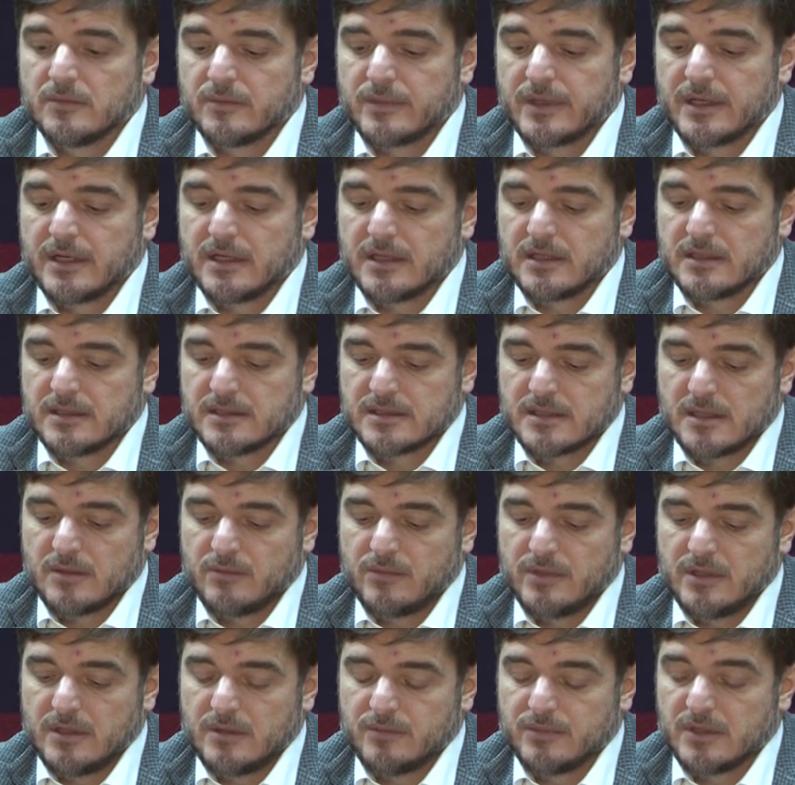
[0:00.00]
Проехали,
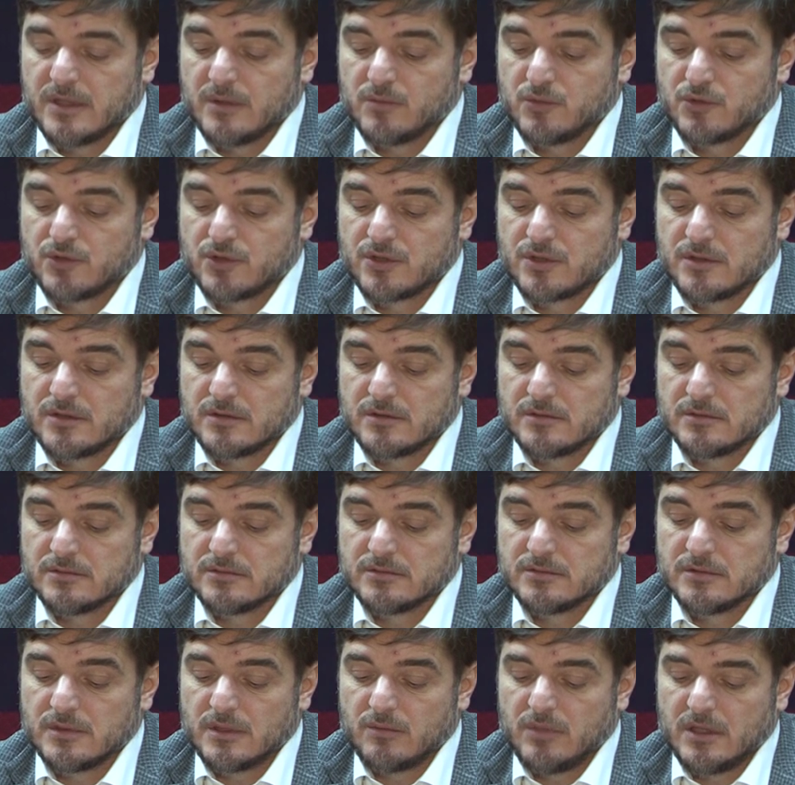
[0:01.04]
забыли, потому что
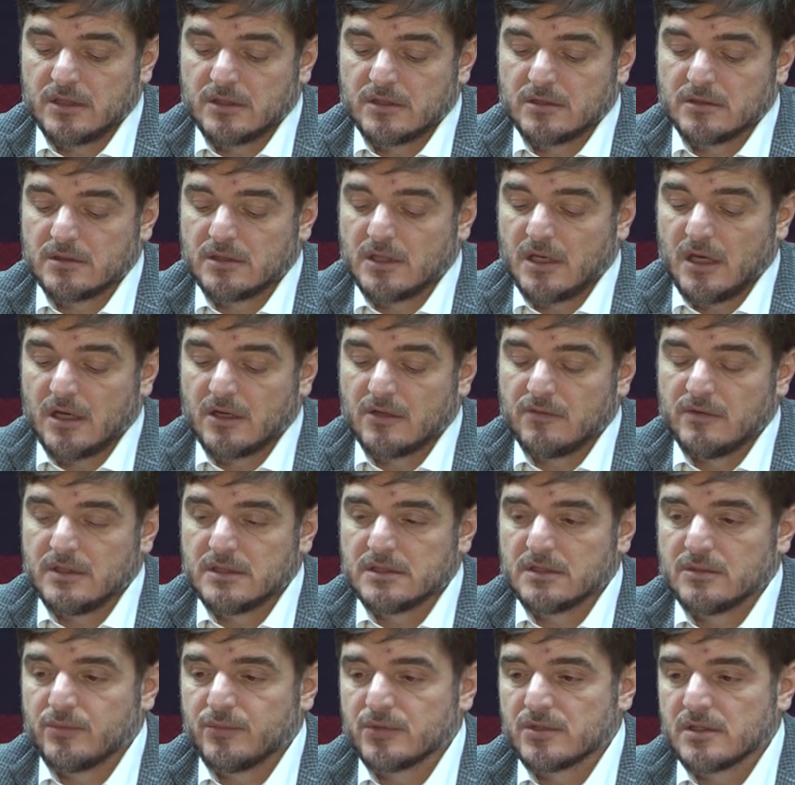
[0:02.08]
ребята, я их
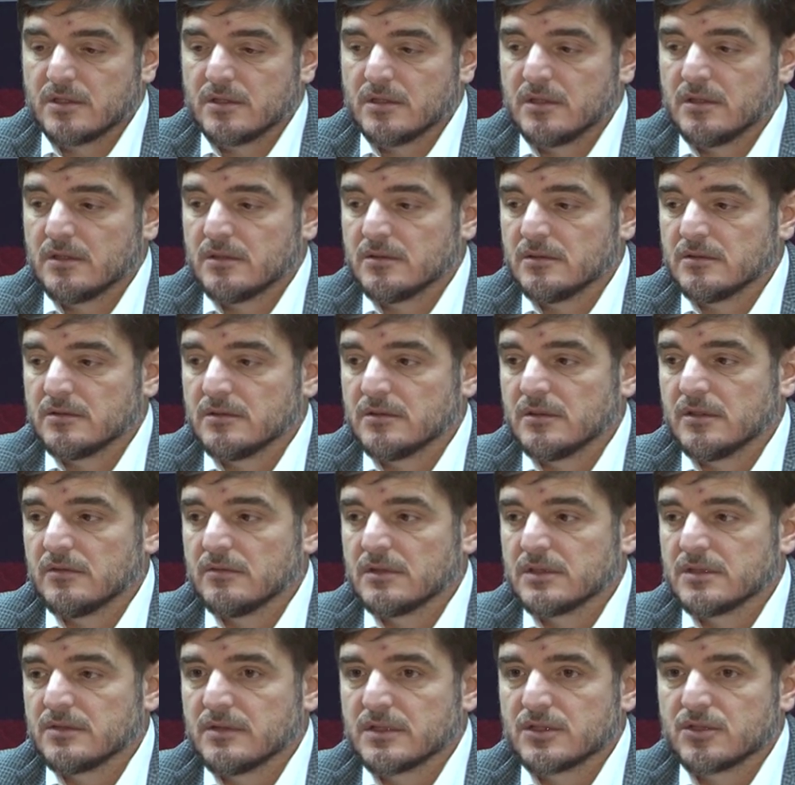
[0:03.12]
видел после э,
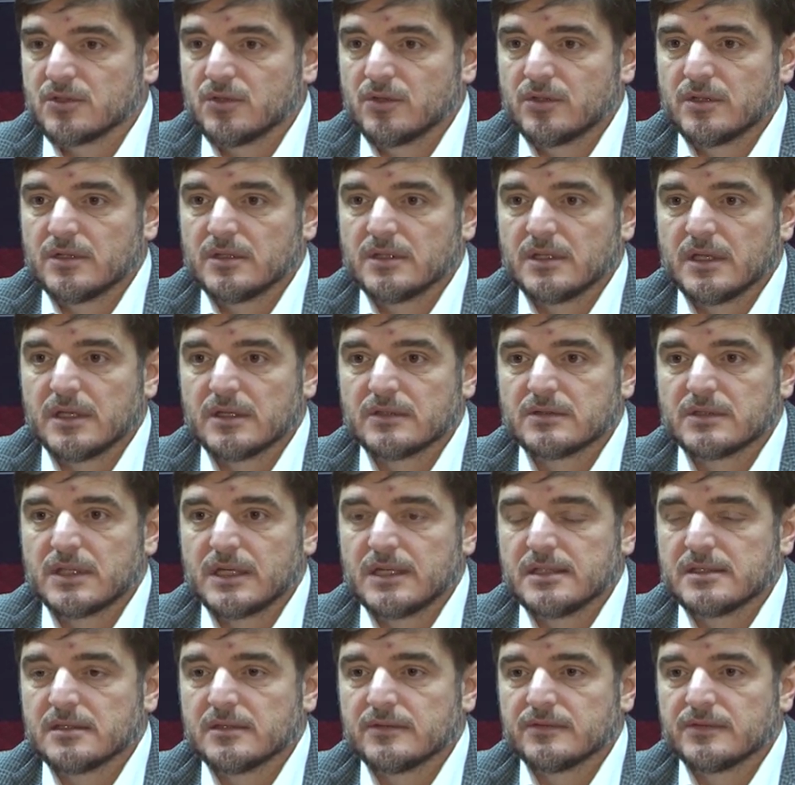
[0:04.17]
Владивостока, я их
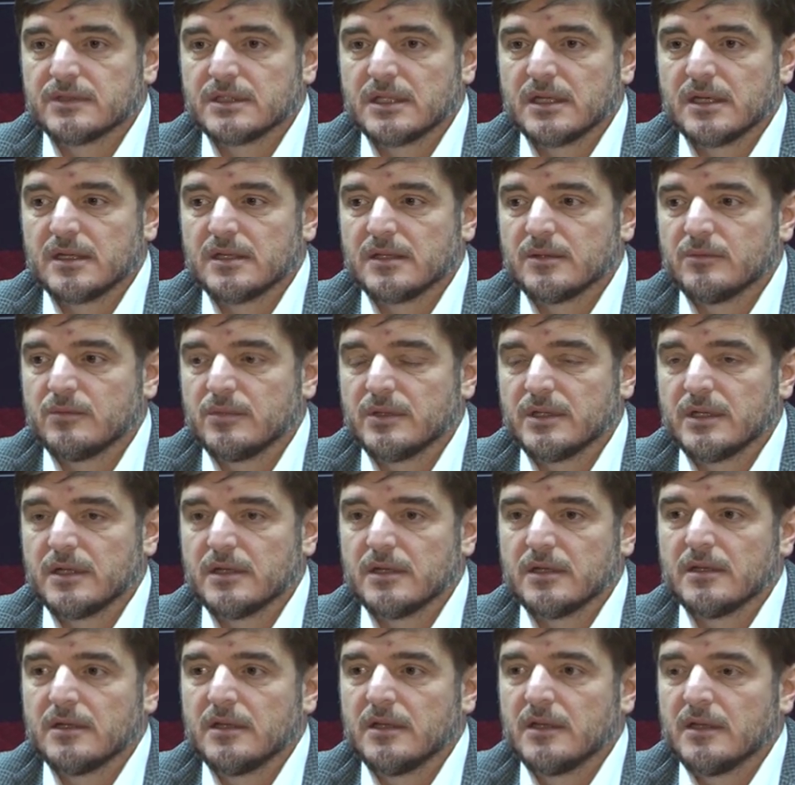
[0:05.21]
встретил, все они
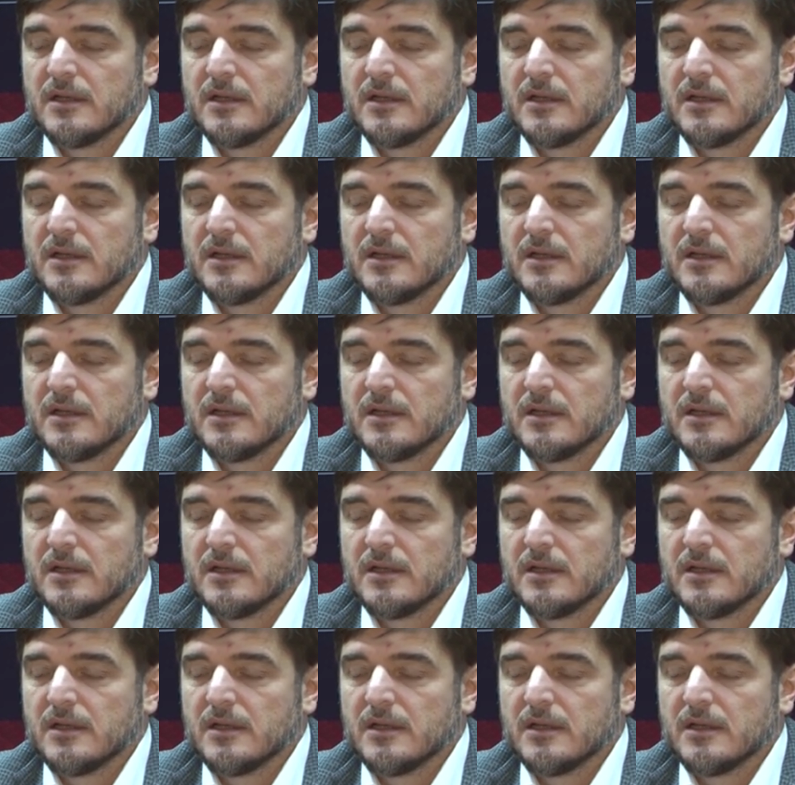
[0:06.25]
были